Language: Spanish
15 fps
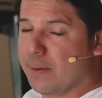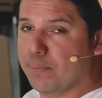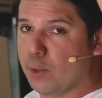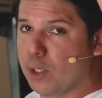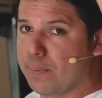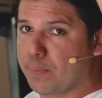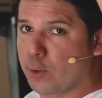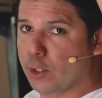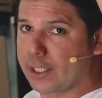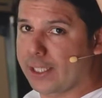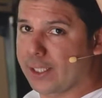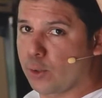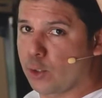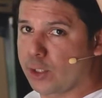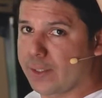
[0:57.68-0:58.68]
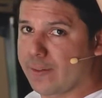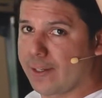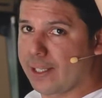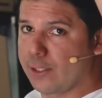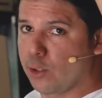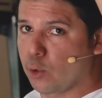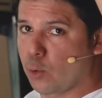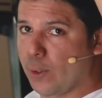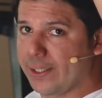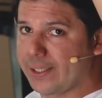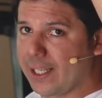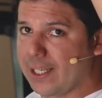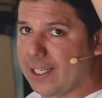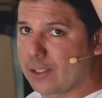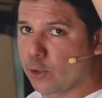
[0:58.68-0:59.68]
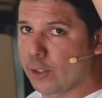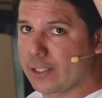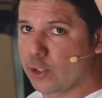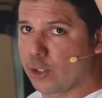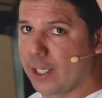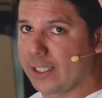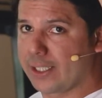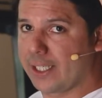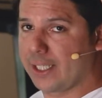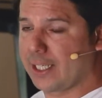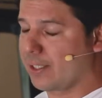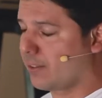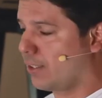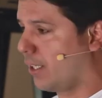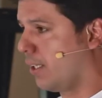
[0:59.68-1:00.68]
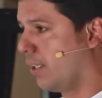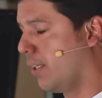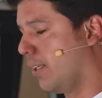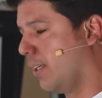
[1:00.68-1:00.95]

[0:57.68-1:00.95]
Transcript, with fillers: Muy importante cuando te vas dando cuenta de las correcciones que tenés que hacer